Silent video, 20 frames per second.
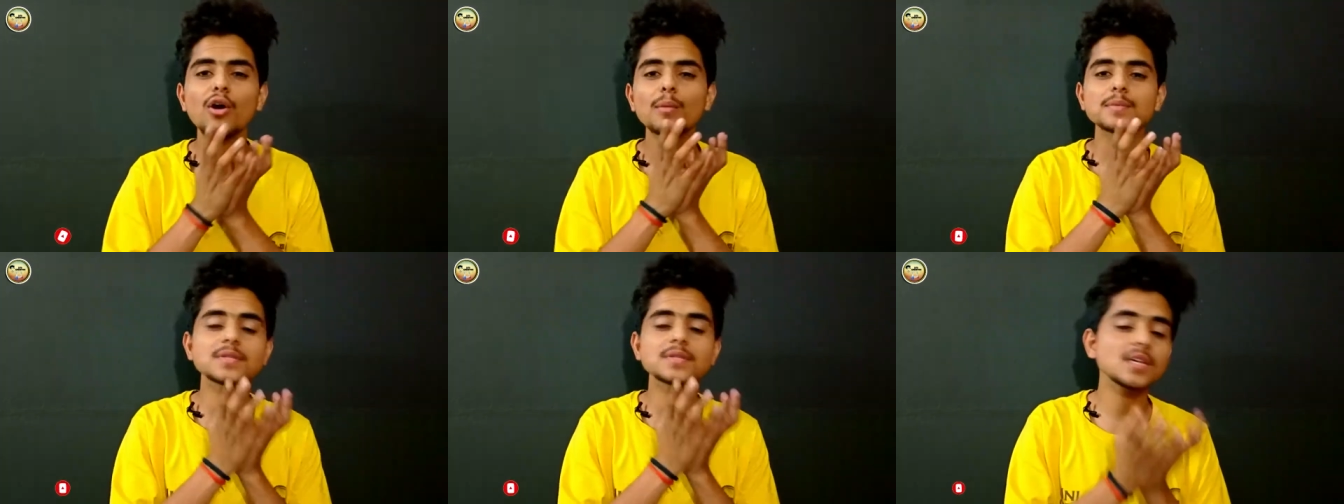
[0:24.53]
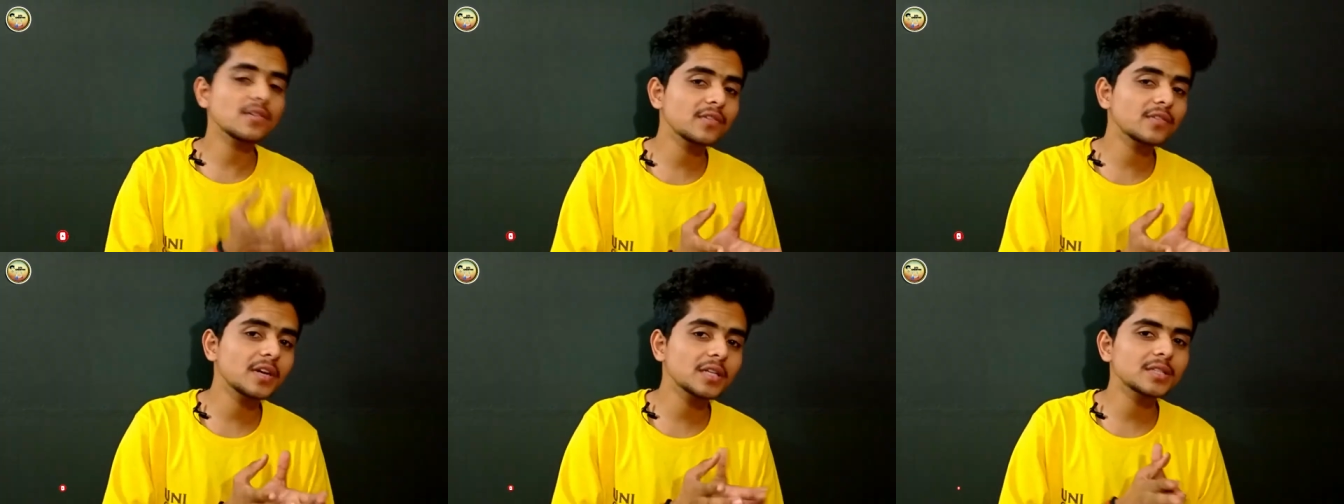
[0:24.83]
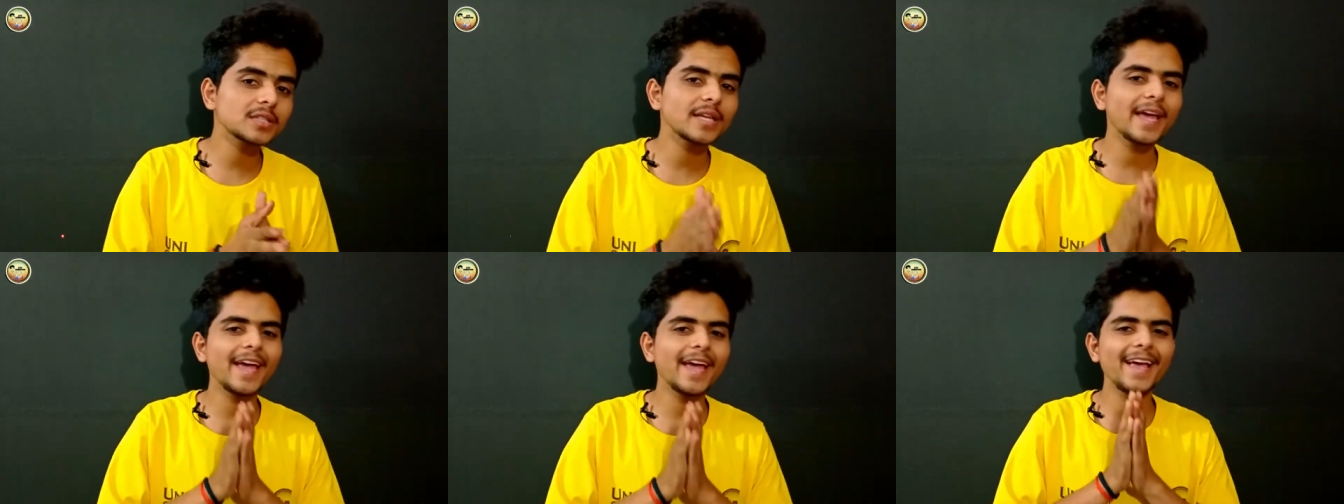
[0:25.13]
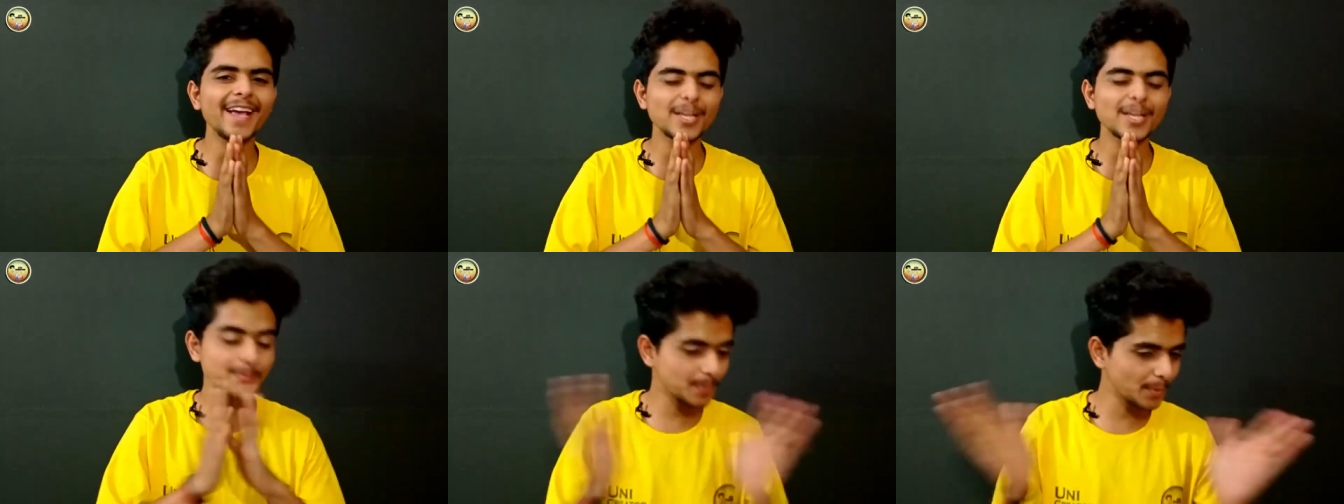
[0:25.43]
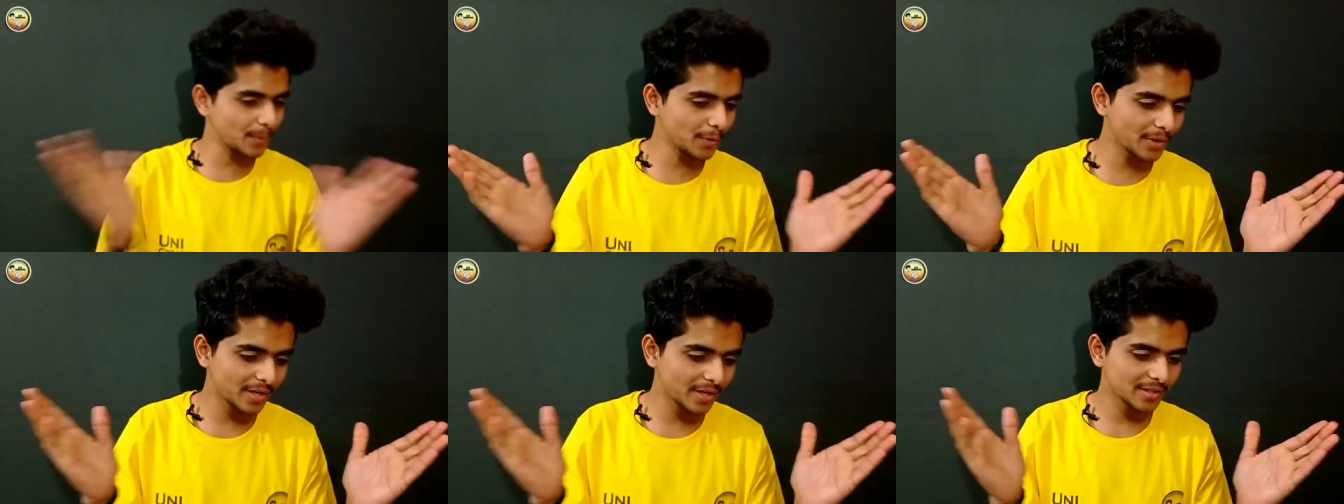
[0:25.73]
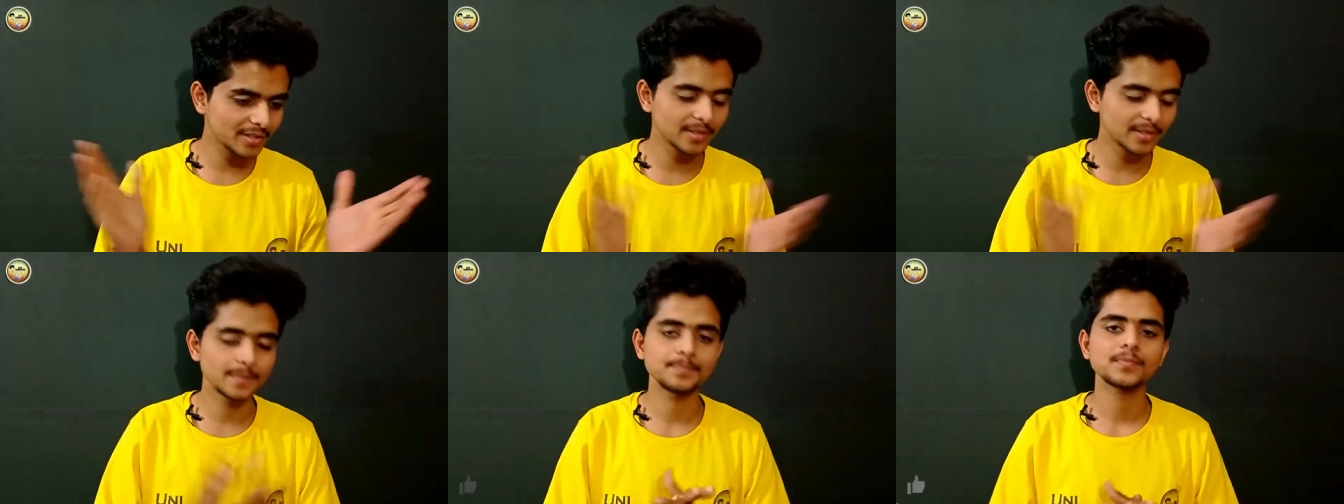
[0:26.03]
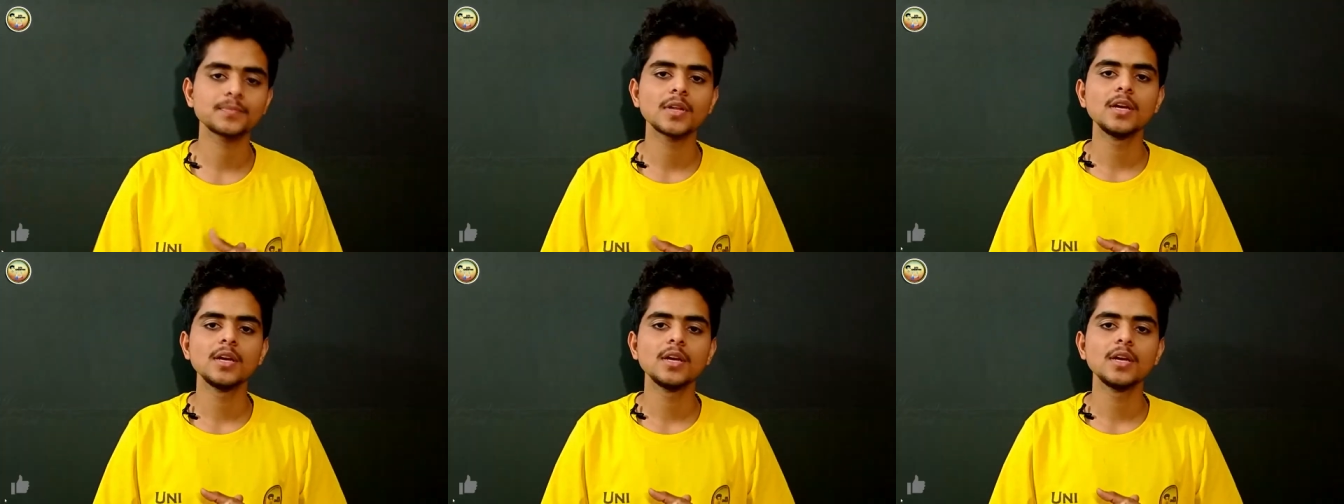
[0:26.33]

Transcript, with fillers: ऑब्जर्व करते हैं एक्सप्लोर करते हैं